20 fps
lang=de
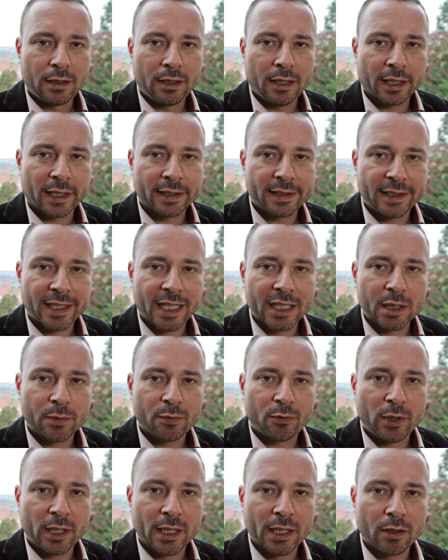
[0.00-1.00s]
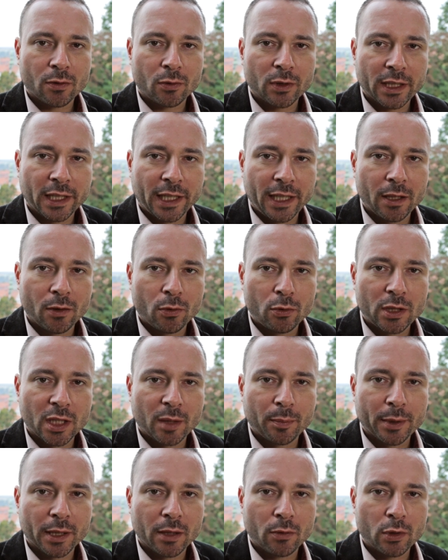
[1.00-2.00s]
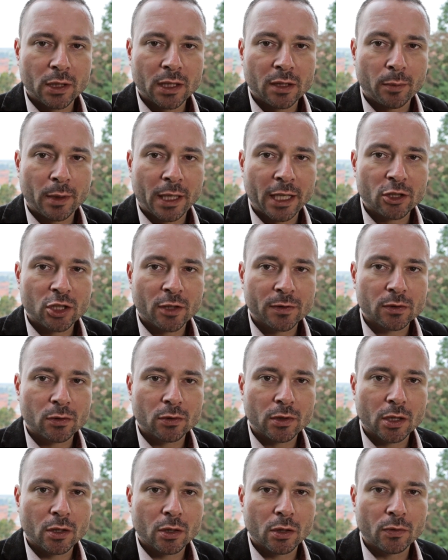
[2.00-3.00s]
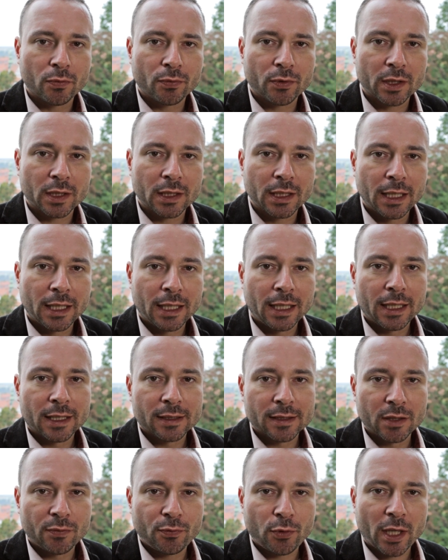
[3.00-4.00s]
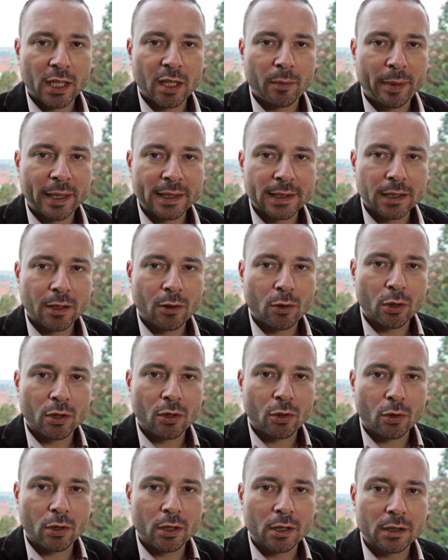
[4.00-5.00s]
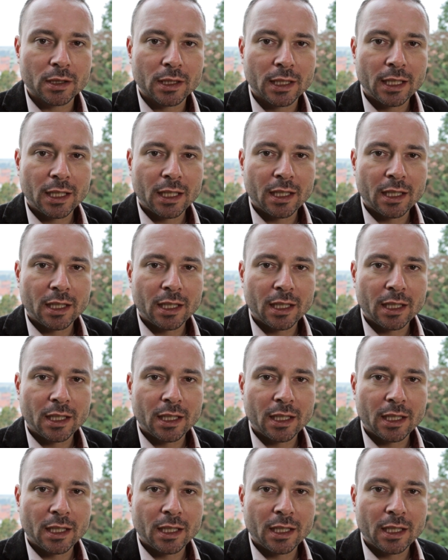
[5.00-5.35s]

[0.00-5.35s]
Die Residenzpflicht und Regelunterbringung in Gemeinschaftsunterkünften sind für eine bessere Kontrolle